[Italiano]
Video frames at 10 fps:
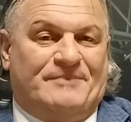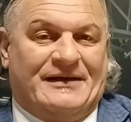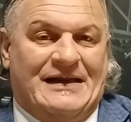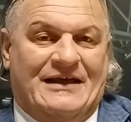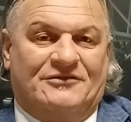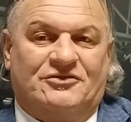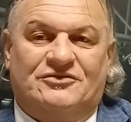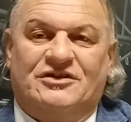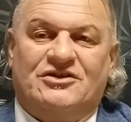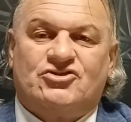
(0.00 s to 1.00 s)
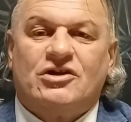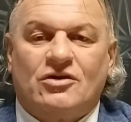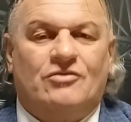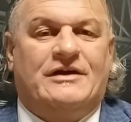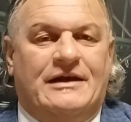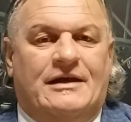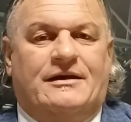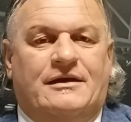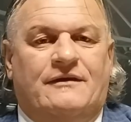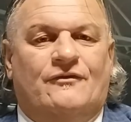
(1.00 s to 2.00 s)
parlato di ciclone in
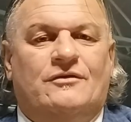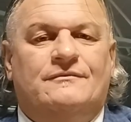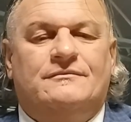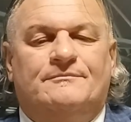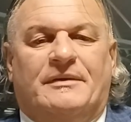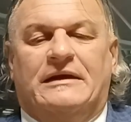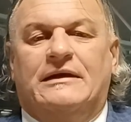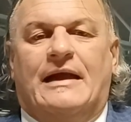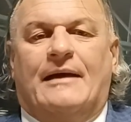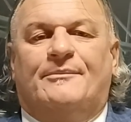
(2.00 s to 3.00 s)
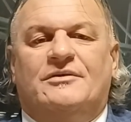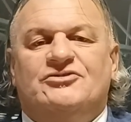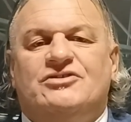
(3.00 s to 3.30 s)
arrivo per il Napoli,